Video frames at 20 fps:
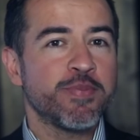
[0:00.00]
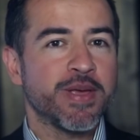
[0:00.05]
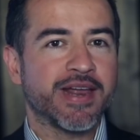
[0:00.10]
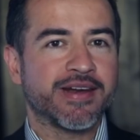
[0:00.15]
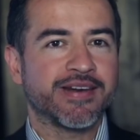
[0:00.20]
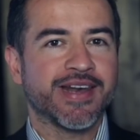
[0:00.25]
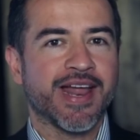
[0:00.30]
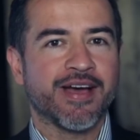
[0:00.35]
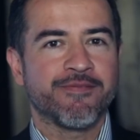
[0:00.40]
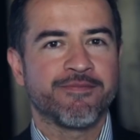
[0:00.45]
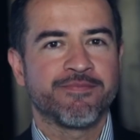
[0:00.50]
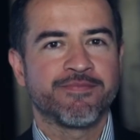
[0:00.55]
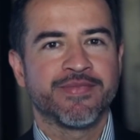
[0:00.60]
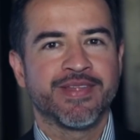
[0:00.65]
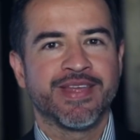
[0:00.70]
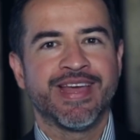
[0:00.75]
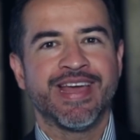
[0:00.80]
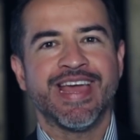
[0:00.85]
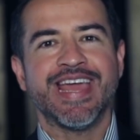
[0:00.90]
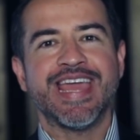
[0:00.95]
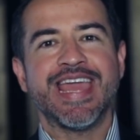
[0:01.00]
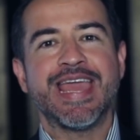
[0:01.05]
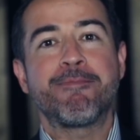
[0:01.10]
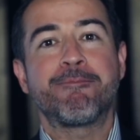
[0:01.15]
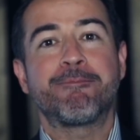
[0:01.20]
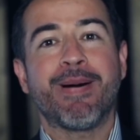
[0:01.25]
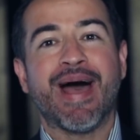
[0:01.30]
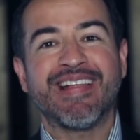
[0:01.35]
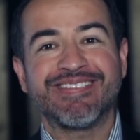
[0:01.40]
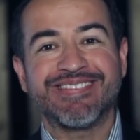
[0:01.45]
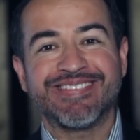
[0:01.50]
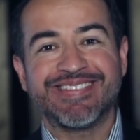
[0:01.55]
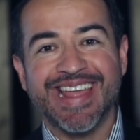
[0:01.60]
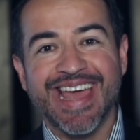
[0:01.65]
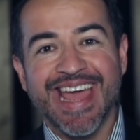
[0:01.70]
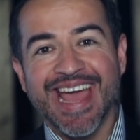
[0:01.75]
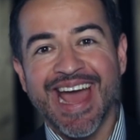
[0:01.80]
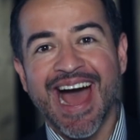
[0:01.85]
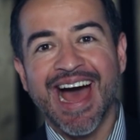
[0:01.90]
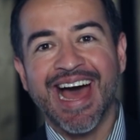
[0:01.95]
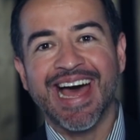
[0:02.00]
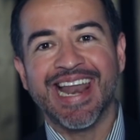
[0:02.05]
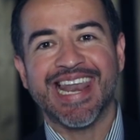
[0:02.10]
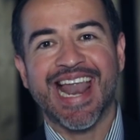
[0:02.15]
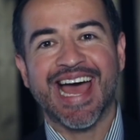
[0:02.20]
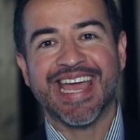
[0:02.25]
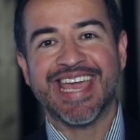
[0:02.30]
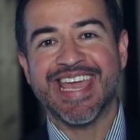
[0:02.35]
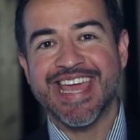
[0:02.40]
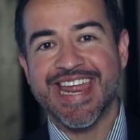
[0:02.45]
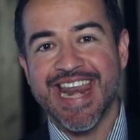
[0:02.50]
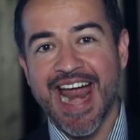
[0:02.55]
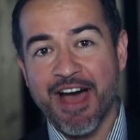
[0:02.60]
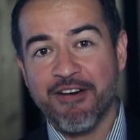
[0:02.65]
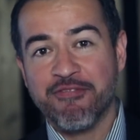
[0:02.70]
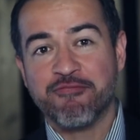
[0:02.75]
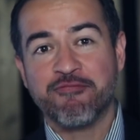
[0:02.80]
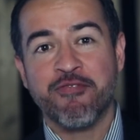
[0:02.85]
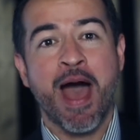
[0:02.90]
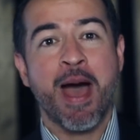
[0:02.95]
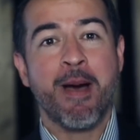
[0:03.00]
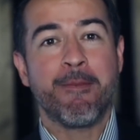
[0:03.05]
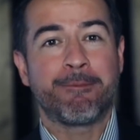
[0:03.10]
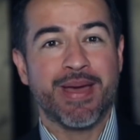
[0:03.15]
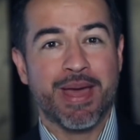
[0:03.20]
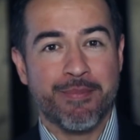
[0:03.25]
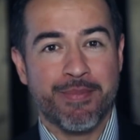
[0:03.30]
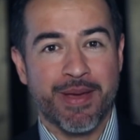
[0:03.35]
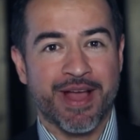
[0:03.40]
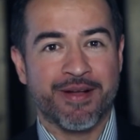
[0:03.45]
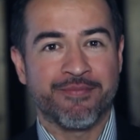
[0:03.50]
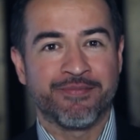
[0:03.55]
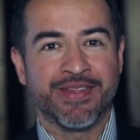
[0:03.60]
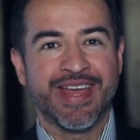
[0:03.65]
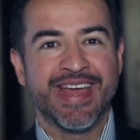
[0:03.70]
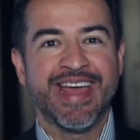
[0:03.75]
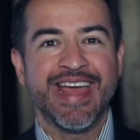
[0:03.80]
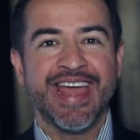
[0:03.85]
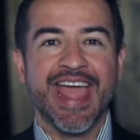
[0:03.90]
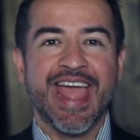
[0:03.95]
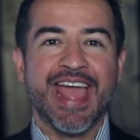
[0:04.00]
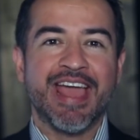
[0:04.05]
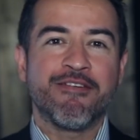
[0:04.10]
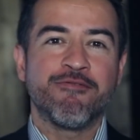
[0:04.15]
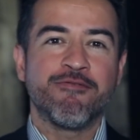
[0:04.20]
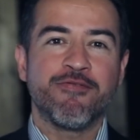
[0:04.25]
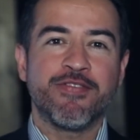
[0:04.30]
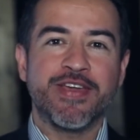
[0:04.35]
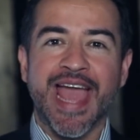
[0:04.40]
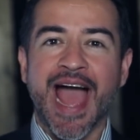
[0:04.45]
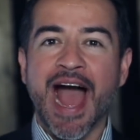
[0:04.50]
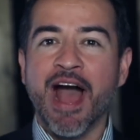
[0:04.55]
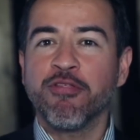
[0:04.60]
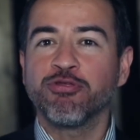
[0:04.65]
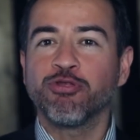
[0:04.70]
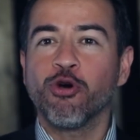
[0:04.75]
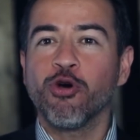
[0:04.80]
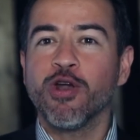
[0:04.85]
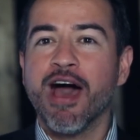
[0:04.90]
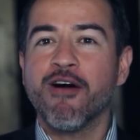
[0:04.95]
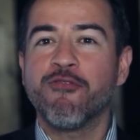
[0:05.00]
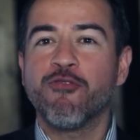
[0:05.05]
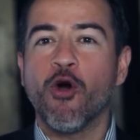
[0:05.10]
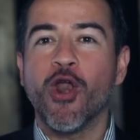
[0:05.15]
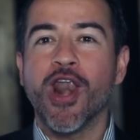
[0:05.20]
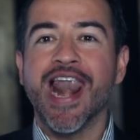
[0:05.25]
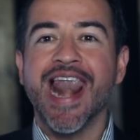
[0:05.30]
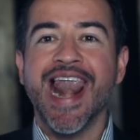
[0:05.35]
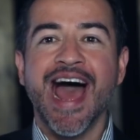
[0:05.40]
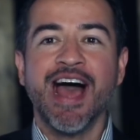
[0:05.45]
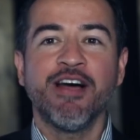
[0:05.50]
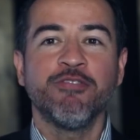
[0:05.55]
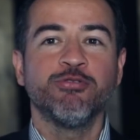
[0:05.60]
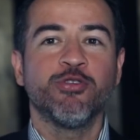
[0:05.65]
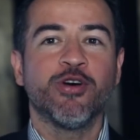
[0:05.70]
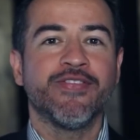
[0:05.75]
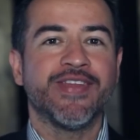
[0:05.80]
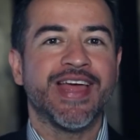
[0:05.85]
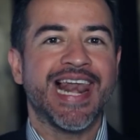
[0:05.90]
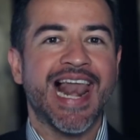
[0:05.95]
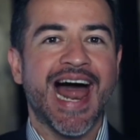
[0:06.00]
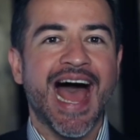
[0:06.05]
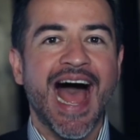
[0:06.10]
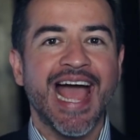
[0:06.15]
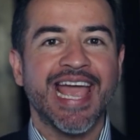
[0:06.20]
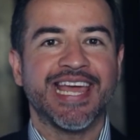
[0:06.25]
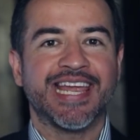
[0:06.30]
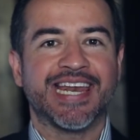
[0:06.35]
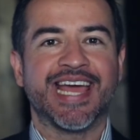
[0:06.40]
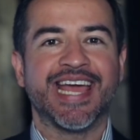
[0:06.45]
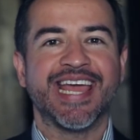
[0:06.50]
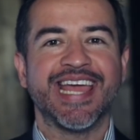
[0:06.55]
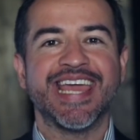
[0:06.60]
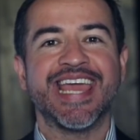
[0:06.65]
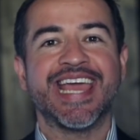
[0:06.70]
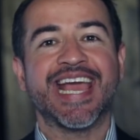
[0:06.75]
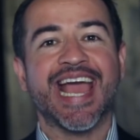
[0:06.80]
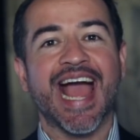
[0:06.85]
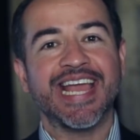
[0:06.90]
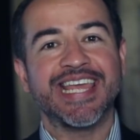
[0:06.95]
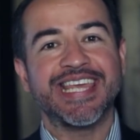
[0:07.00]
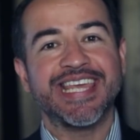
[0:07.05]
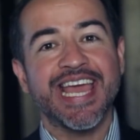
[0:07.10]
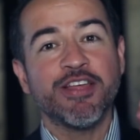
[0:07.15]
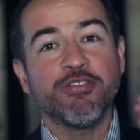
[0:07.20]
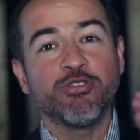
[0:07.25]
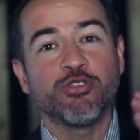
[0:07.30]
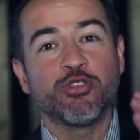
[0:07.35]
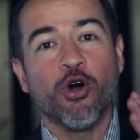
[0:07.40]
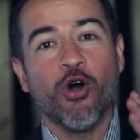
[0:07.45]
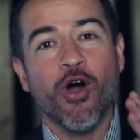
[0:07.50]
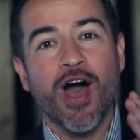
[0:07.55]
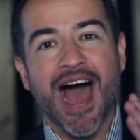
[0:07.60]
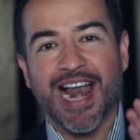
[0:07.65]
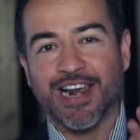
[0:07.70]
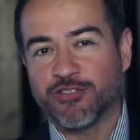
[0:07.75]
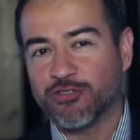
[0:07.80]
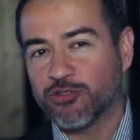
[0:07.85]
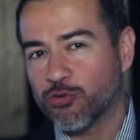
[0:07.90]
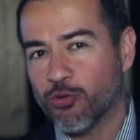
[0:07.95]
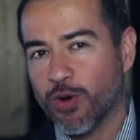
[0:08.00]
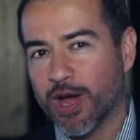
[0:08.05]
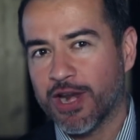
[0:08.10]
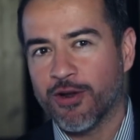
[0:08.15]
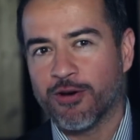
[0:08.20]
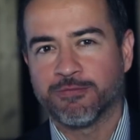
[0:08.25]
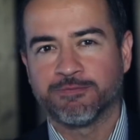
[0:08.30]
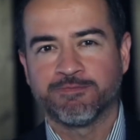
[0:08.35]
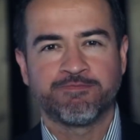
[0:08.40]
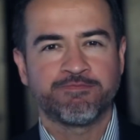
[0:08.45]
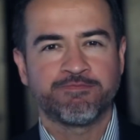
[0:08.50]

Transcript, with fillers: pierna y patea la jirafa bebé, enviándola volando en el aire y cayendo al suelo.